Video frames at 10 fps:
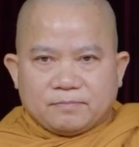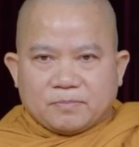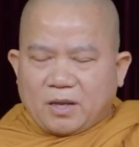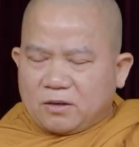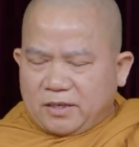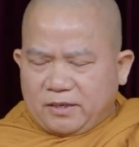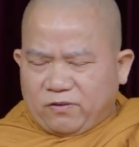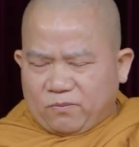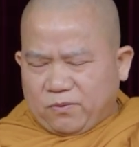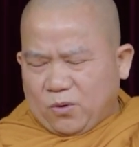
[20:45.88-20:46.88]
nó để
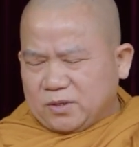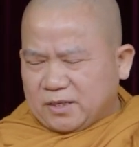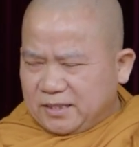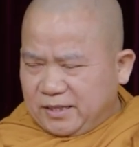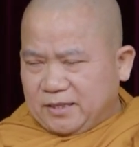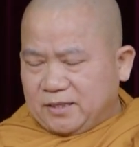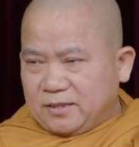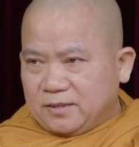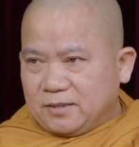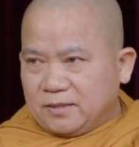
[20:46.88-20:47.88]
phục vụ cho cái
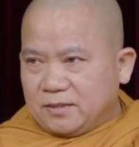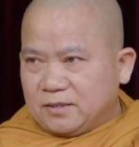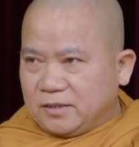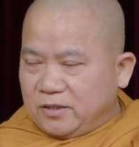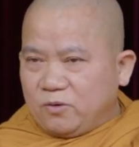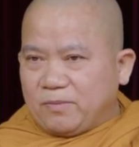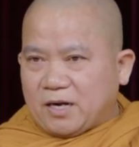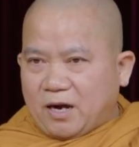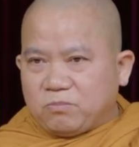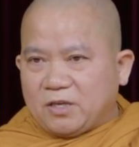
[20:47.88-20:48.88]
gì nếu mà
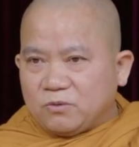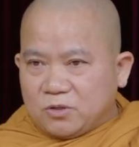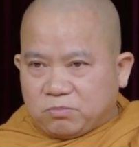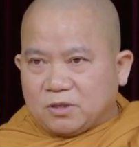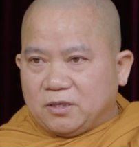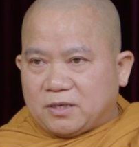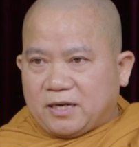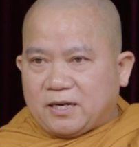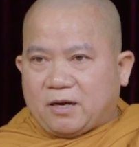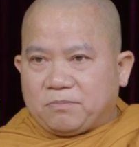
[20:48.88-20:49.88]
không giáo dục được
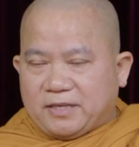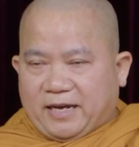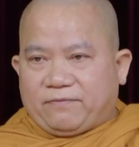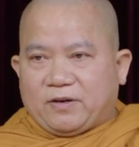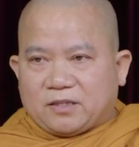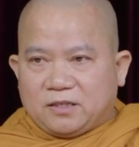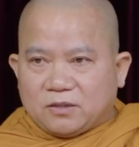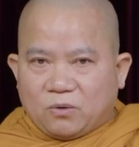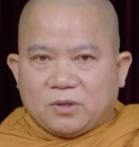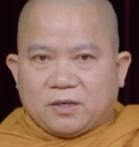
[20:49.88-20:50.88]
á, không dạy phật tử
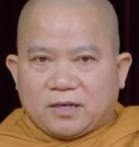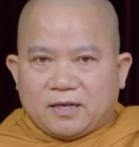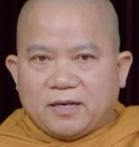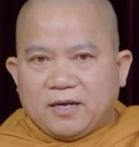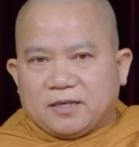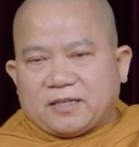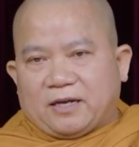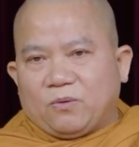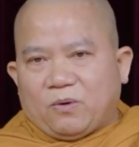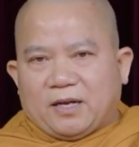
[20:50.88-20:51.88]
tu được á,
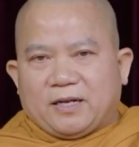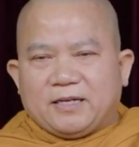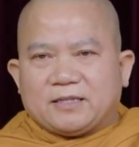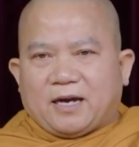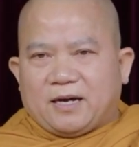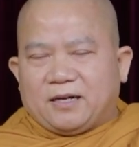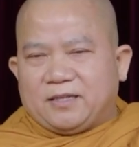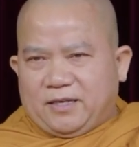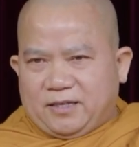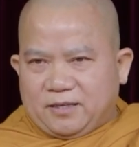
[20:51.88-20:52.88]
chẳng qua là để thờ
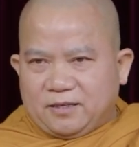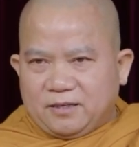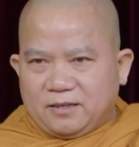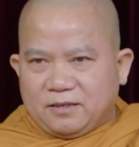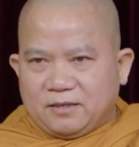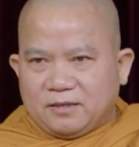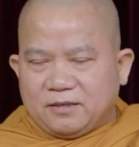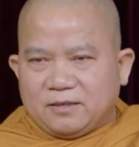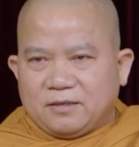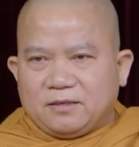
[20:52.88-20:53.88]
gì
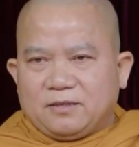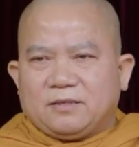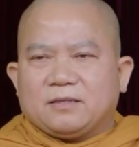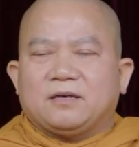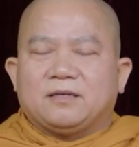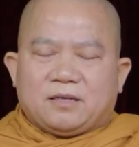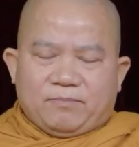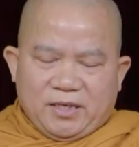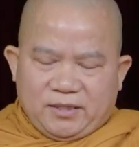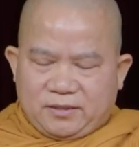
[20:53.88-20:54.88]
thờ
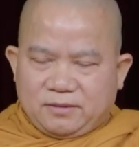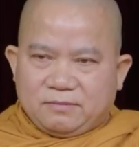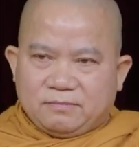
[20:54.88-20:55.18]
tâm linh